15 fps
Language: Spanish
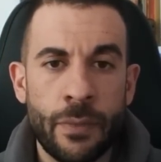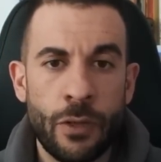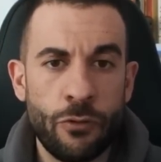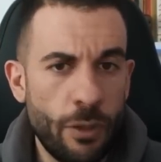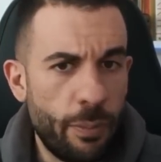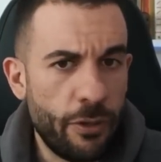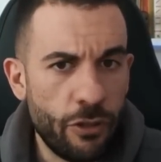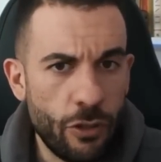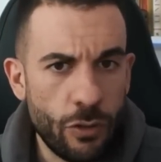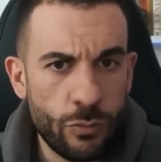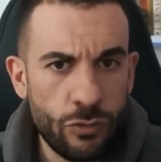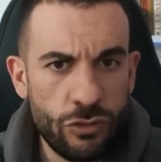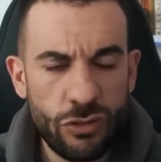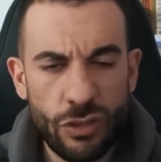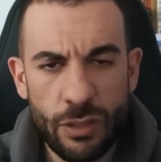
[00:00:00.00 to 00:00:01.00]
Yo he aprendido
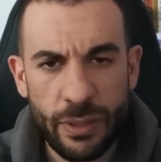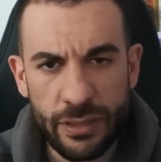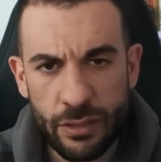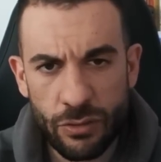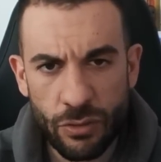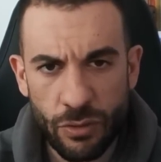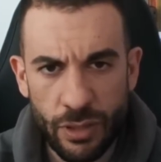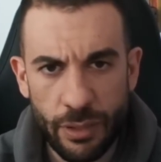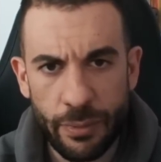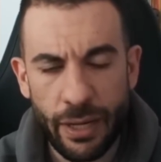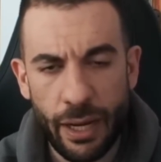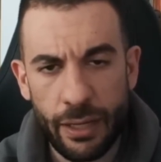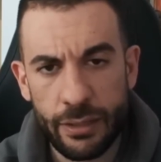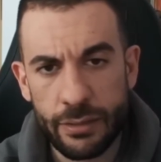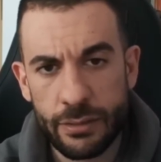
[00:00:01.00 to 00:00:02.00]
mucho debatiendo con
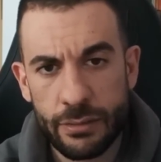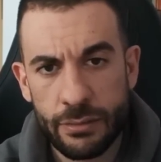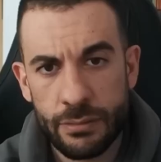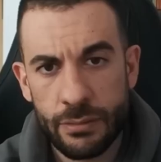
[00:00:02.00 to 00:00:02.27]
liberales,